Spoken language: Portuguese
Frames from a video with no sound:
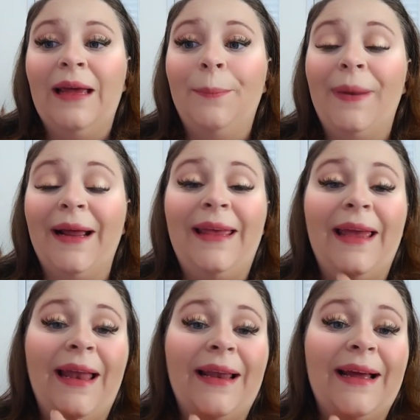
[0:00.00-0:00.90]
para que
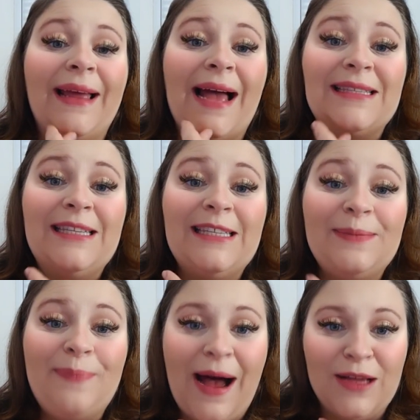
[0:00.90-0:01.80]
ele ganhasse
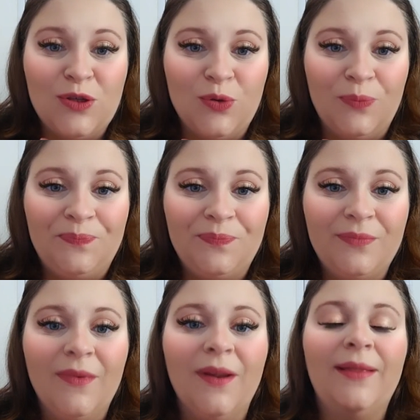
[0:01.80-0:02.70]
espaço.
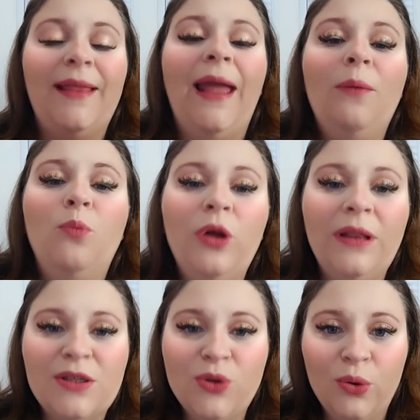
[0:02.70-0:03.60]
Tem
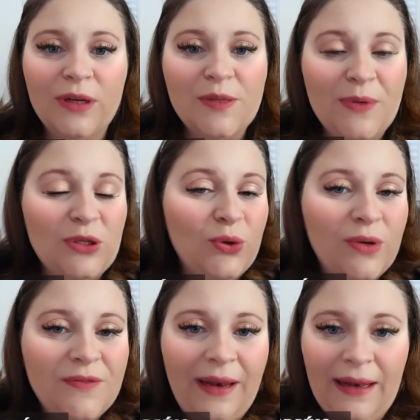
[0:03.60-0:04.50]
muitas outras
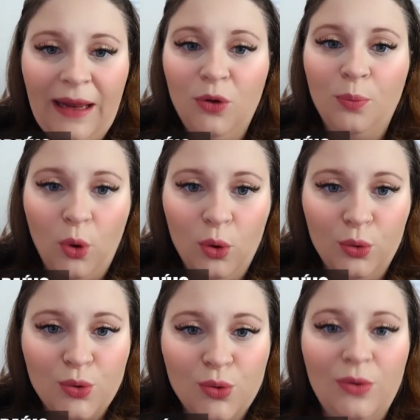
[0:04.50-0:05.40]
pessoas vendendo
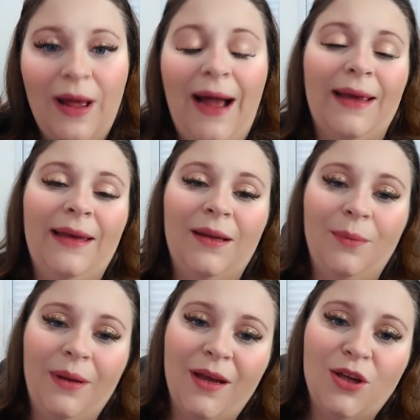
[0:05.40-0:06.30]
bolos aqui na
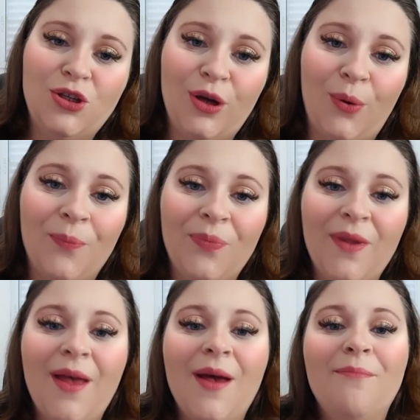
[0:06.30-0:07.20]
minha região,
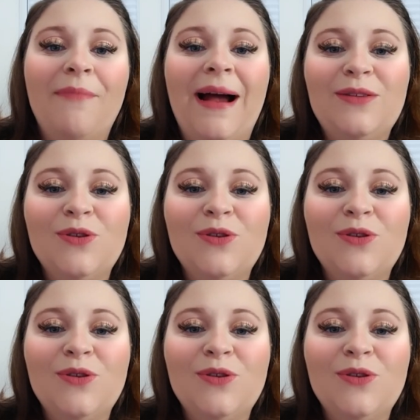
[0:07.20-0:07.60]
mas